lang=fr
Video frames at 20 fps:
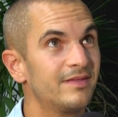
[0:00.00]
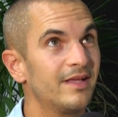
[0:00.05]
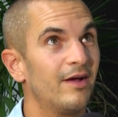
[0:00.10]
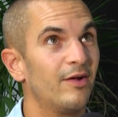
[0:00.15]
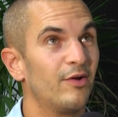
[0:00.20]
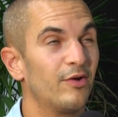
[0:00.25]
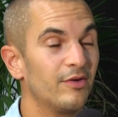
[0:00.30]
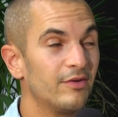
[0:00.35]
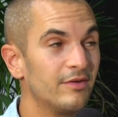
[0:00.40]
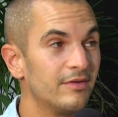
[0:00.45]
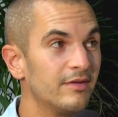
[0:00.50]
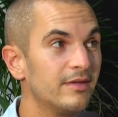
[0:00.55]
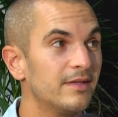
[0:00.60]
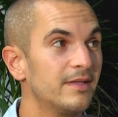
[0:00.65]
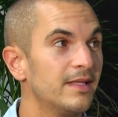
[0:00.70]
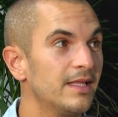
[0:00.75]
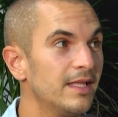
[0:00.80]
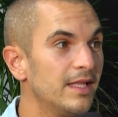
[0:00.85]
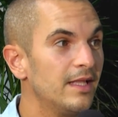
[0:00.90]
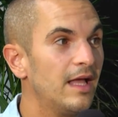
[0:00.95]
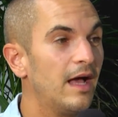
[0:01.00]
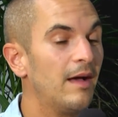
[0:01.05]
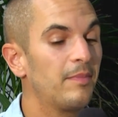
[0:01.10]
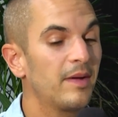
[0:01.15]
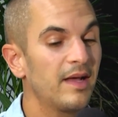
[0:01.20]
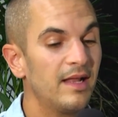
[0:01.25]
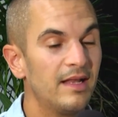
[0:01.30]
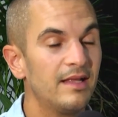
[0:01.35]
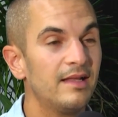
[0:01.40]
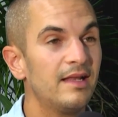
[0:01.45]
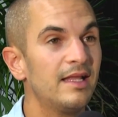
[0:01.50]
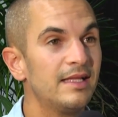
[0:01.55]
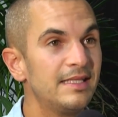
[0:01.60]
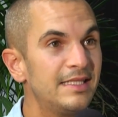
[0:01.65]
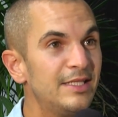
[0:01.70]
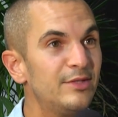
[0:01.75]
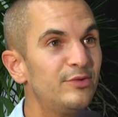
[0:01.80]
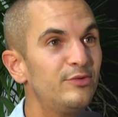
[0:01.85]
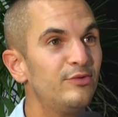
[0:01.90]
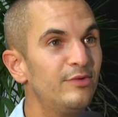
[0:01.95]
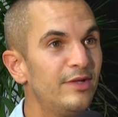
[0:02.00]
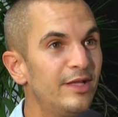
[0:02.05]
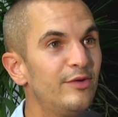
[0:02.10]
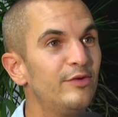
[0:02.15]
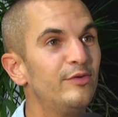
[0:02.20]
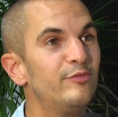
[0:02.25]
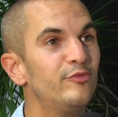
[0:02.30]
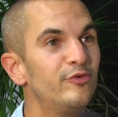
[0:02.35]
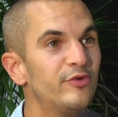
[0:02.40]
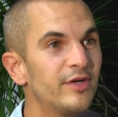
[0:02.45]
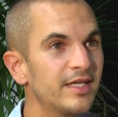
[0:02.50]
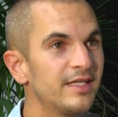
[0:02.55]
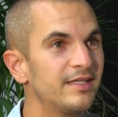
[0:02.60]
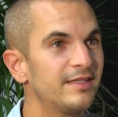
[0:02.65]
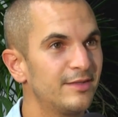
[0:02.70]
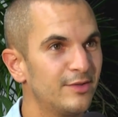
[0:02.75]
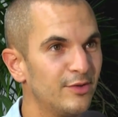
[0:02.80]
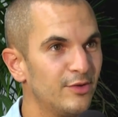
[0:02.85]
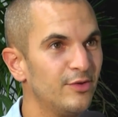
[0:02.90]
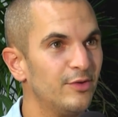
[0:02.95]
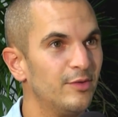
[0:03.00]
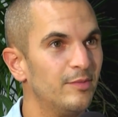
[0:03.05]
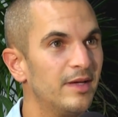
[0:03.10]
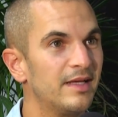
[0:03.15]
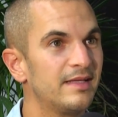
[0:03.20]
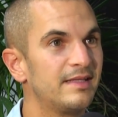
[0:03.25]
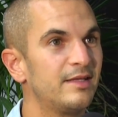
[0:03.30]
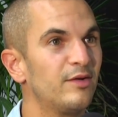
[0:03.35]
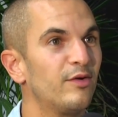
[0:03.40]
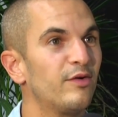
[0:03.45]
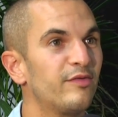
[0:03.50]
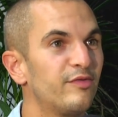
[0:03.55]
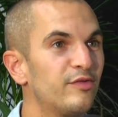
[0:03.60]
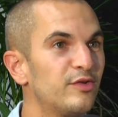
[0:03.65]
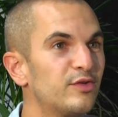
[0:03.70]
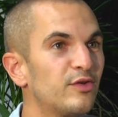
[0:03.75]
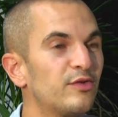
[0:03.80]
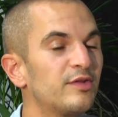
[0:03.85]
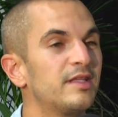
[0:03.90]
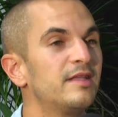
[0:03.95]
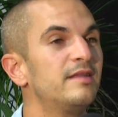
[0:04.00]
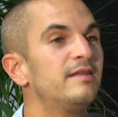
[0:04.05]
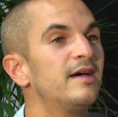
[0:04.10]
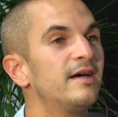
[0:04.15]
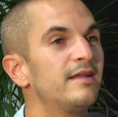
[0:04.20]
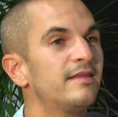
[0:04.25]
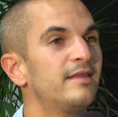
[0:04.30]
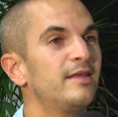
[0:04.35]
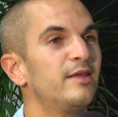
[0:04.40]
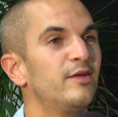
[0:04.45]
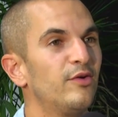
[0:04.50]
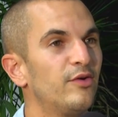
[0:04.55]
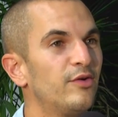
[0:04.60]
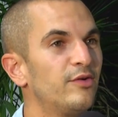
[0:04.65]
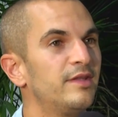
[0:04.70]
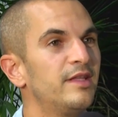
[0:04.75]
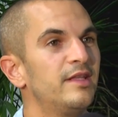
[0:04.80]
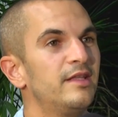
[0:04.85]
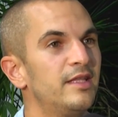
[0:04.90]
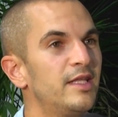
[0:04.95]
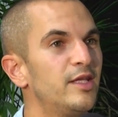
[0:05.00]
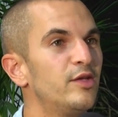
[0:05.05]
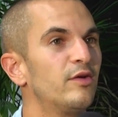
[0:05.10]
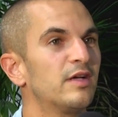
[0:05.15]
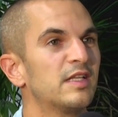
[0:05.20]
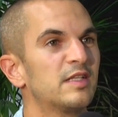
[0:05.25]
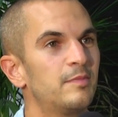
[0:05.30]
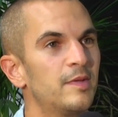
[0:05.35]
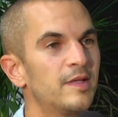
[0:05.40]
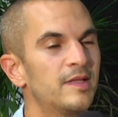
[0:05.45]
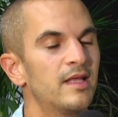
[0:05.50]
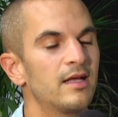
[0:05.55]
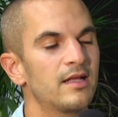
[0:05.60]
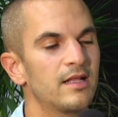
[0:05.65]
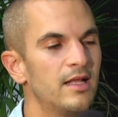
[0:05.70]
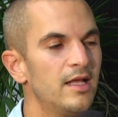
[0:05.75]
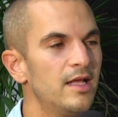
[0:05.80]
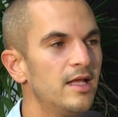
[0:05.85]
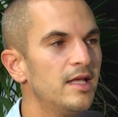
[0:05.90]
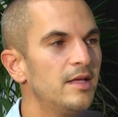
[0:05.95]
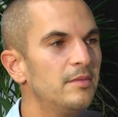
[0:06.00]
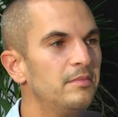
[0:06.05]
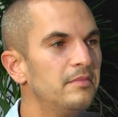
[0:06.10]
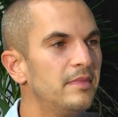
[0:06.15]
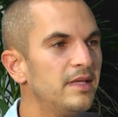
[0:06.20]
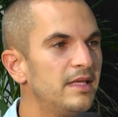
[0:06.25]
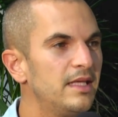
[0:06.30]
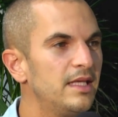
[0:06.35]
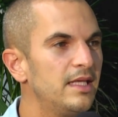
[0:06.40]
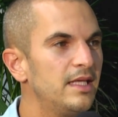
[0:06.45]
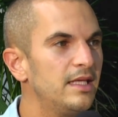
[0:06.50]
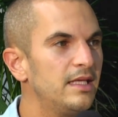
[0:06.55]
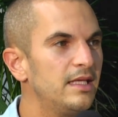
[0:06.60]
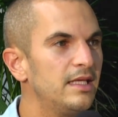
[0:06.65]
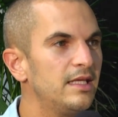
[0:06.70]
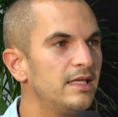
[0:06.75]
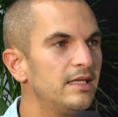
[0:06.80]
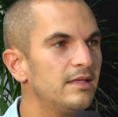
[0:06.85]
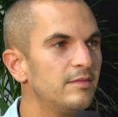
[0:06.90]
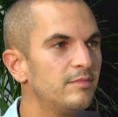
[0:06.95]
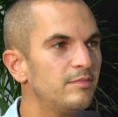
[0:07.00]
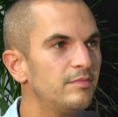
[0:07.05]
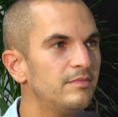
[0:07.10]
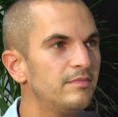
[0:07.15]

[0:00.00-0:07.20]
euh, après, l'intitulé humoriste, euh, bah, c'est en faisant des dates et en ayant un spectacle. Hum. Mais